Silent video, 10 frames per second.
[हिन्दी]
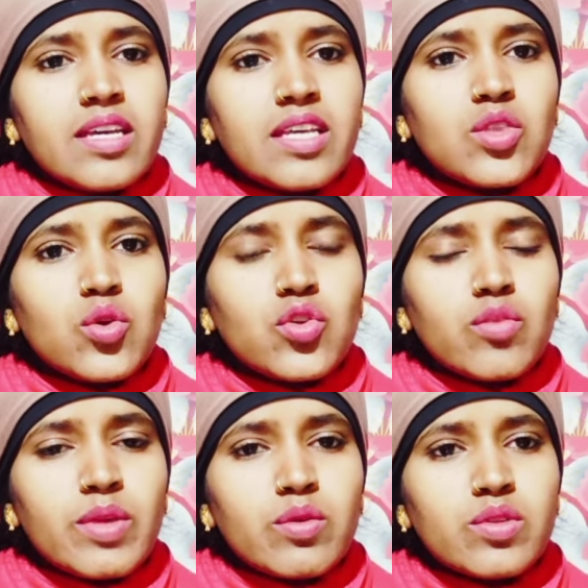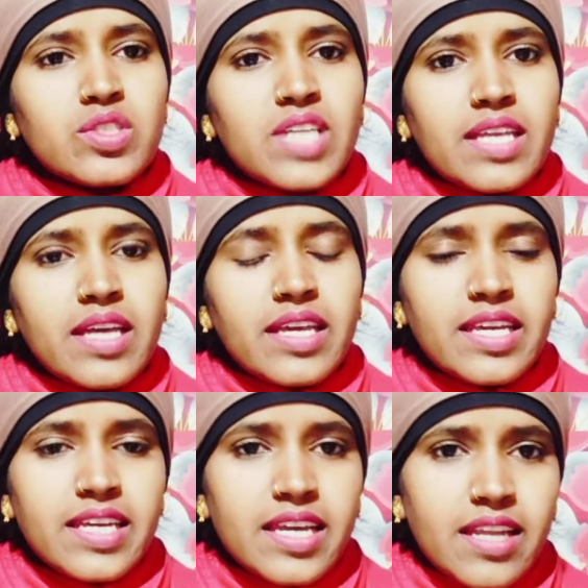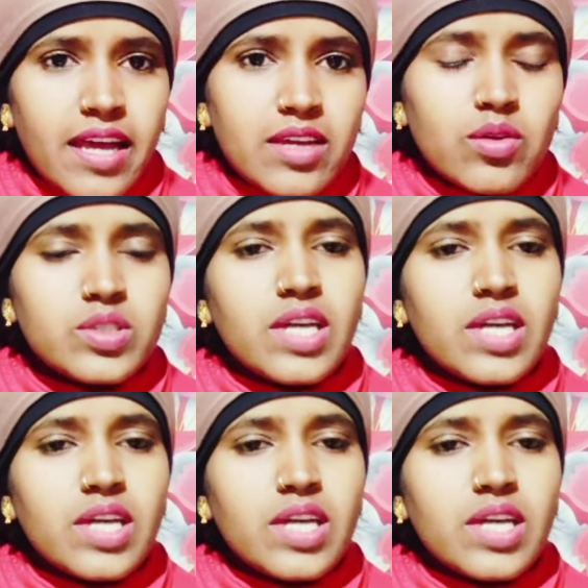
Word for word: कि दोनों में कुछ ज़्यादा ही गहराई हो